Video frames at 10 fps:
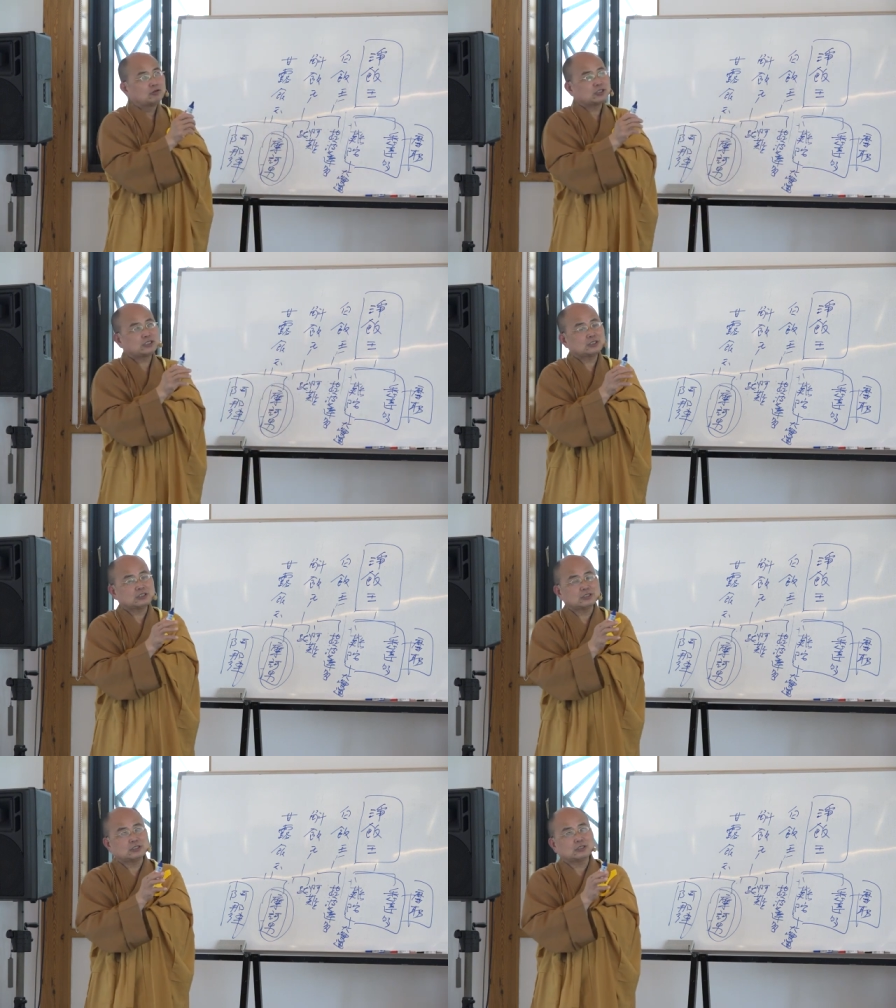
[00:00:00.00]
就
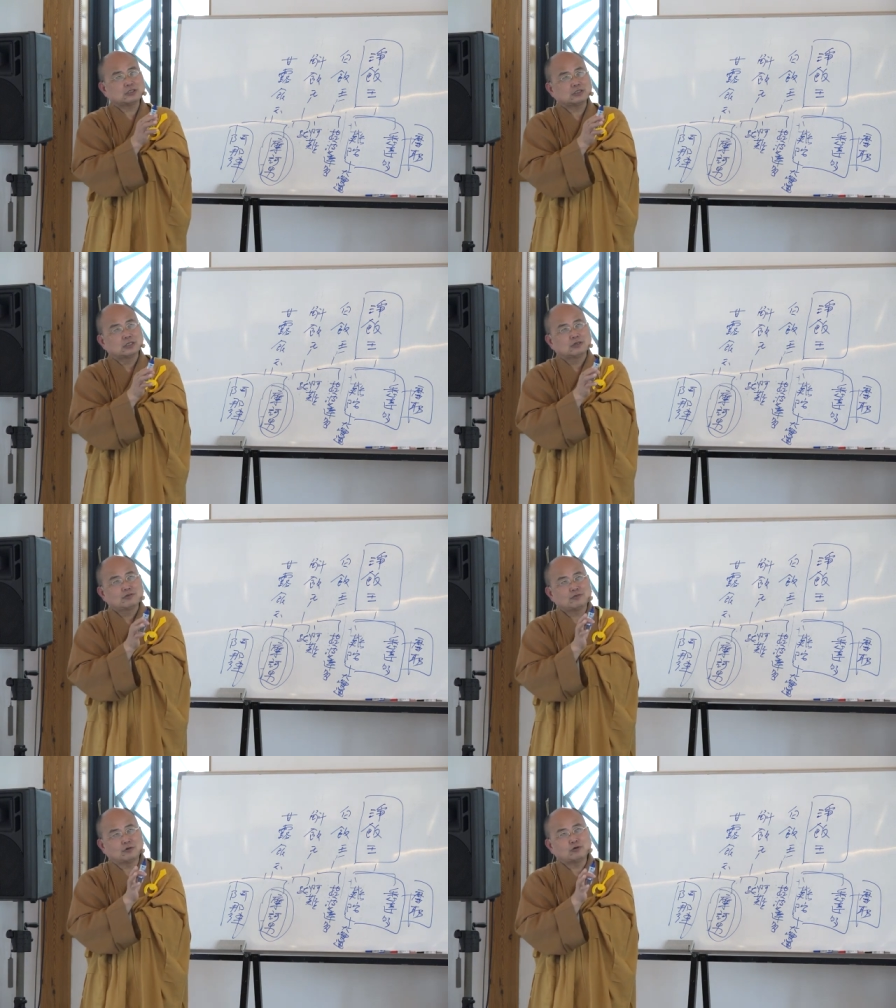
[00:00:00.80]
是
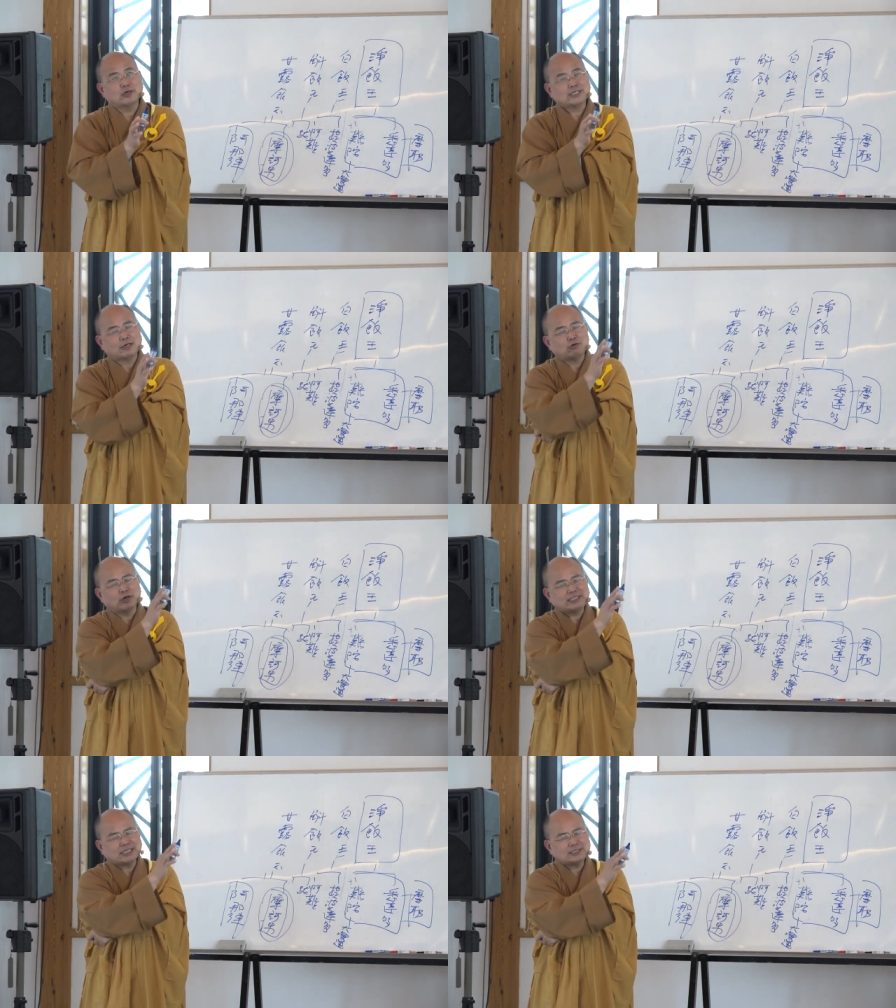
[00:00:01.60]
佛回到
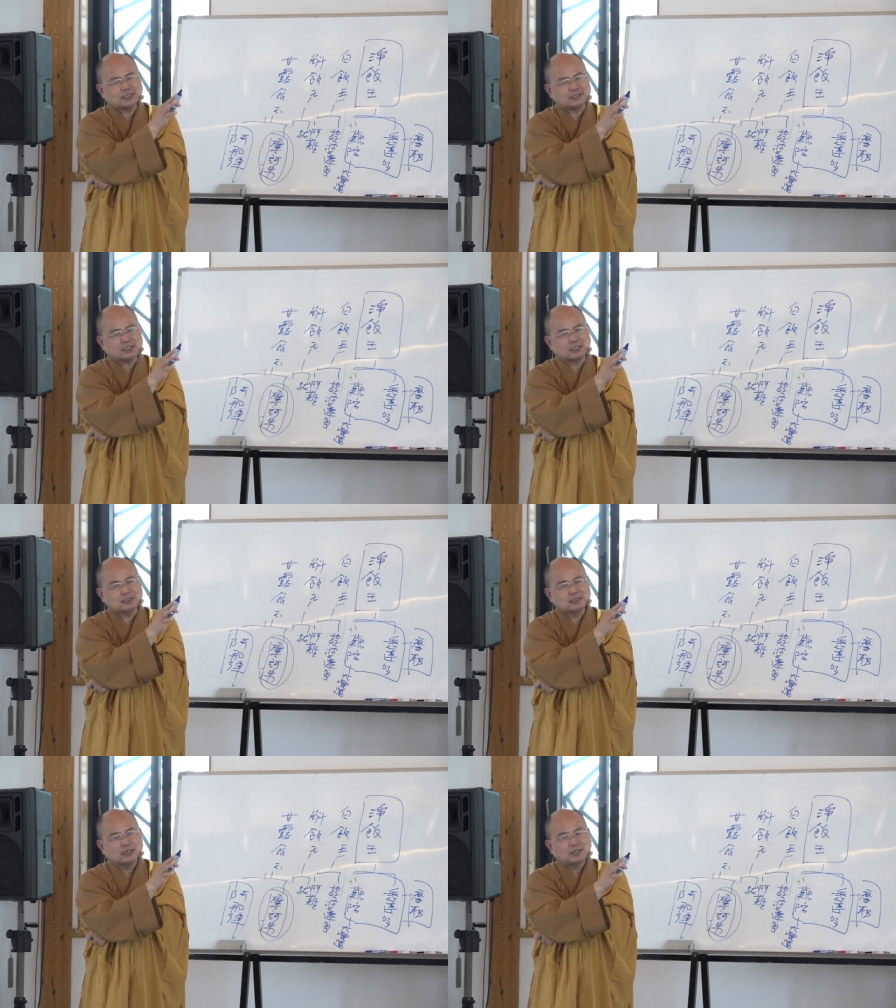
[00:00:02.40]
回乡省
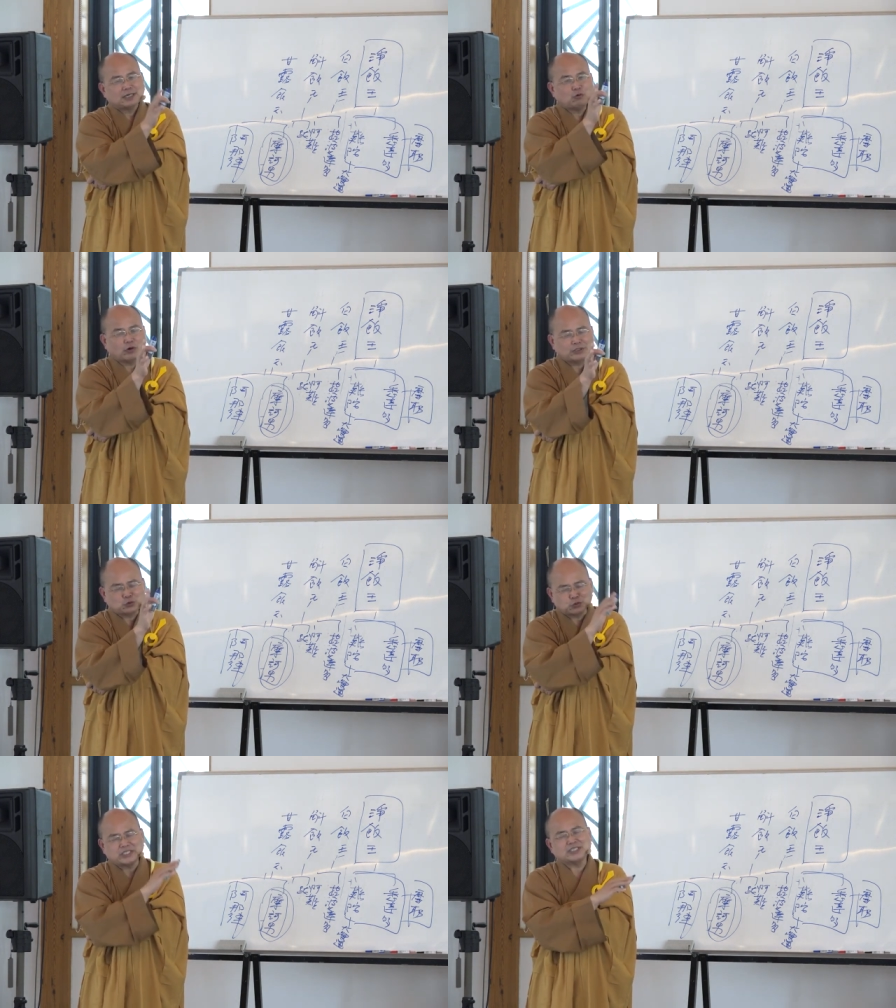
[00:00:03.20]
亲，要回
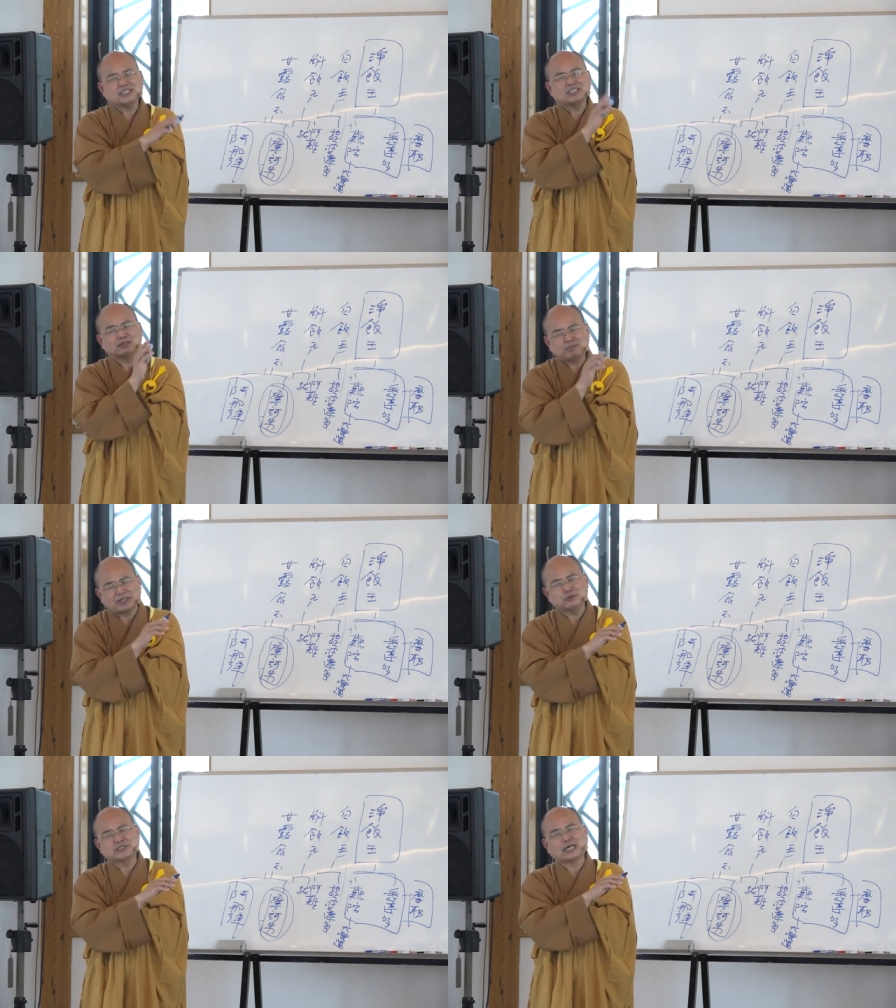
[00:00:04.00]
竹林精舍的
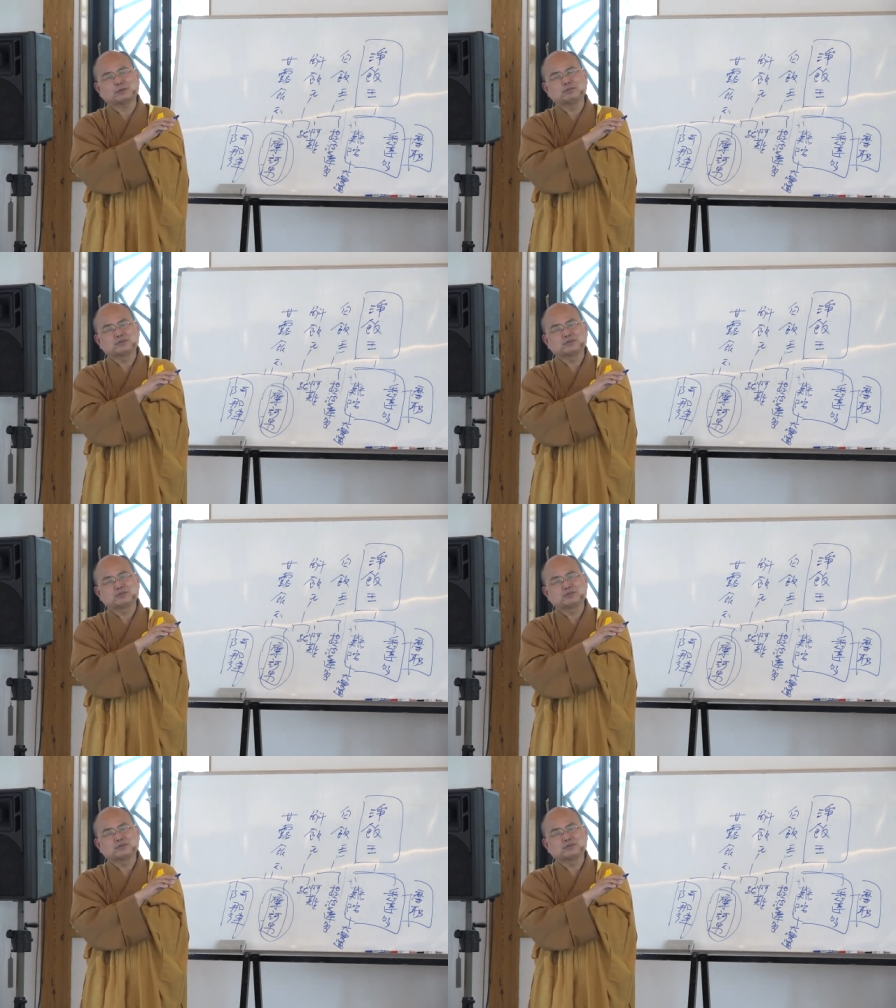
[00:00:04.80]
半路上。